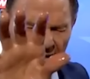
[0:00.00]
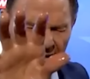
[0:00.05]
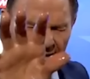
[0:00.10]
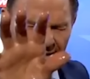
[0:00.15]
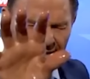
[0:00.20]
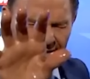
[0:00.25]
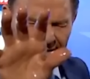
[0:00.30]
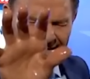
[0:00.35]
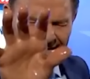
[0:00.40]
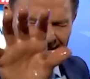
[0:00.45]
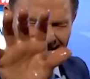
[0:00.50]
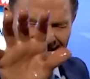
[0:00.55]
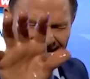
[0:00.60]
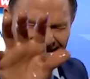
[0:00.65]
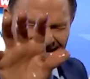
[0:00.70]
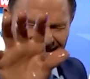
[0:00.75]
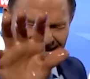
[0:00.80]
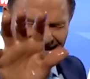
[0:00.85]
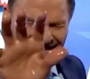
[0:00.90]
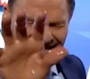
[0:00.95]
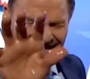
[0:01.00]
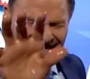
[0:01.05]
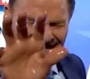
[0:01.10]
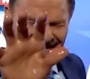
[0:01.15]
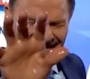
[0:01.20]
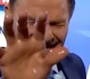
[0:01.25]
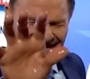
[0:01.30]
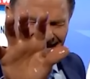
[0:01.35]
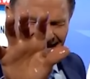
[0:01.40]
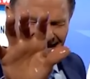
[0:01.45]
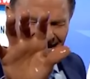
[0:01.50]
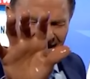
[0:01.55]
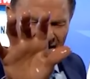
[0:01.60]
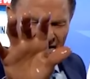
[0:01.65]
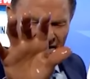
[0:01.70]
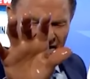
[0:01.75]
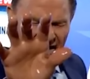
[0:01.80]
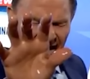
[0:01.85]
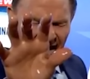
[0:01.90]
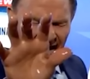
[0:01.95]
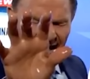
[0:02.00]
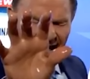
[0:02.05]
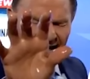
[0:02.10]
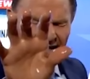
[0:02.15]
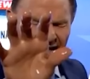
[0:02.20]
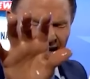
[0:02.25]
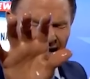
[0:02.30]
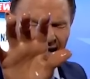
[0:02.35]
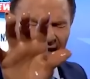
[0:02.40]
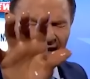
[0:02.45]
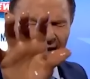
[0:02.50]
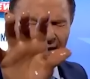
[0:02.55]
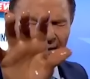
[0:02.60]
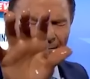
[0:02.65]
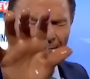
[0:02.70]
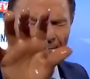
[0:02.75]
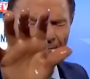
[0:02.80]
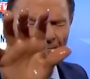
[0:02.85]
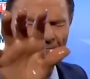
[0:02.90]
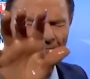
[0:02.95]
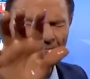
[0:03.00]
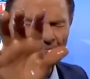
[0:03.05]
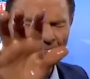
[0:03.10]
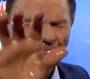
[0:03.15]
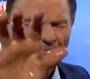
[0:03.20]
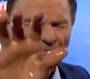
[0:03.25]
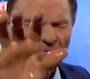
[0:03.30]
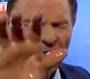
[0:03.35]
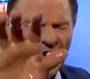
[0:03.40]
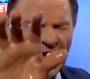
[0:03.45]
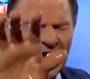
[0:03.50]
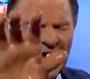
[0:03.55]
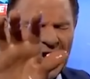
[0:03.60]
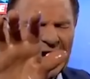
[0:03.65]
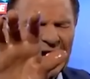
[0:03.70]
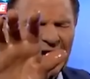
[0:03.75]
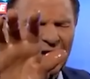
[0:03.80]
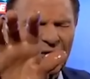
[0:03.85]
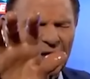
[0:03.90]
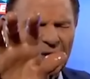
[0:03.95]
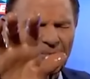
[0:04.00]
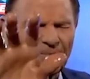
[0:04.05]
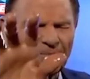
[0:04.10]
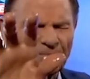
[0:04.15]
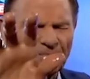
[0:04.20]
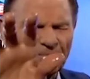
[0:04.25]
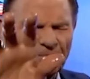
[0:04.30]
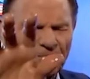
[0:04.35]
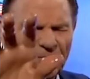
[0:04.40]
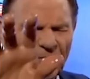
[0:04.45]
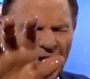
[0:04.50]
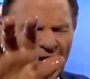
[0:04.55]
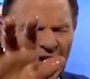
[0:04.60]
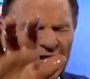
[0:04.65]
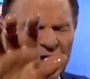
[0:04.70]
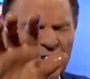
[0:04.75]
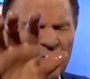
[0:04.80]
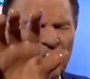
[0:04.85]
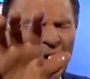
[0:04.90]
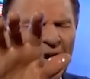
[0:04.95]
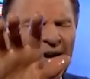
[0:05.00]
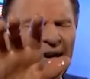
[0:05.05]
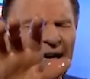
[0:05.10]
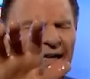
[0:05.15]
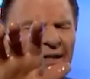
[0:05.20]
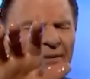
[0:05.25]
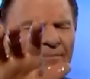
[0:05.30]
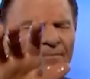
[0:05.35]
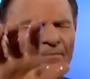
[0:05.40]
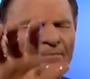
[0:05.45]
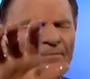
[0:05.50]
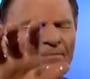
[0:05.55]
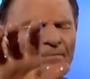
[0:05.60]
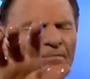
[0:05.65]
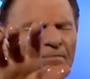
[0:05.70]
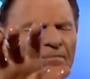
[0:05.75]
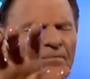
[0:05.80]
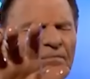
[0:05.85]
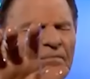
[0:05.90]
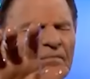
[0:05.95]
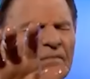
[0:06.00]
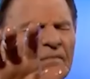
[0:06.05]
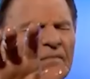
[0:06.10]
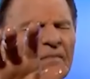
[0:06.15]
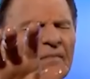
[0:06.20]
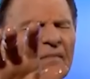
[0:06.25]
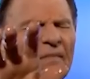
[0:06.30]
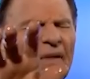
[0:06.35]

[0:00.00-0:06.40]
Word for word: puede creer que están protegidos del coronavirus y salir a la calle sin tomar ningún recaudo.